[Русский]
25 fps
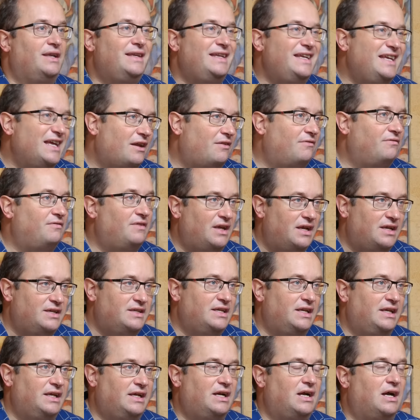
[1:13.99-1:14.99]
нервная,
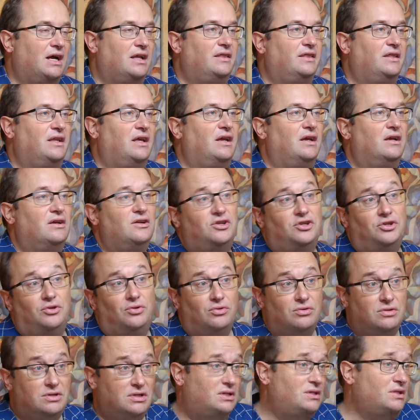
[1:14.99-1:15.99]
деликатная,
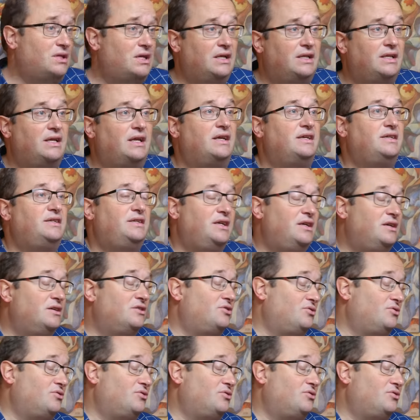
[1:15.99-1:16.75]
что со стороны России,